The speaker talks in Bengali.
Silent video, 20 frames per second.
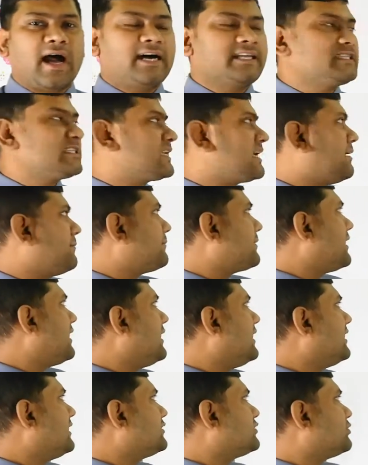আজকে আমরা
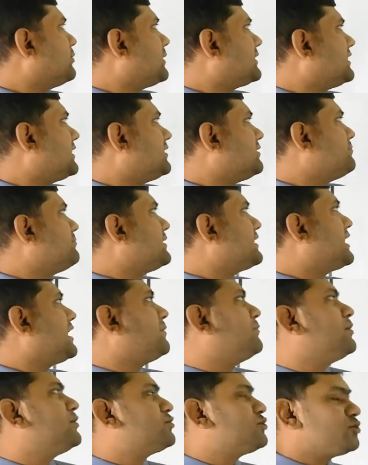তোমাদের
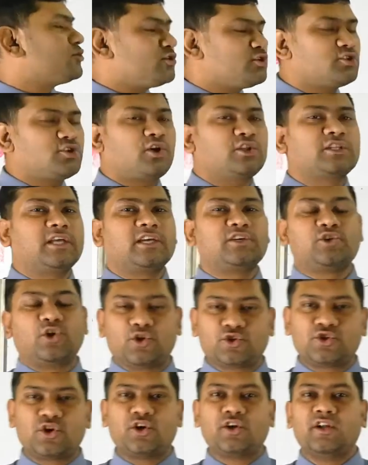বিজ্ঞান বইয়ের চতুর্থ অধ্যায়
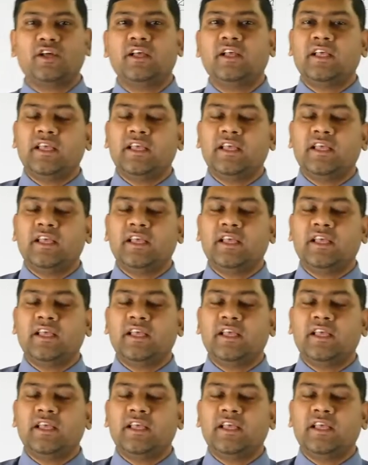শ্বসন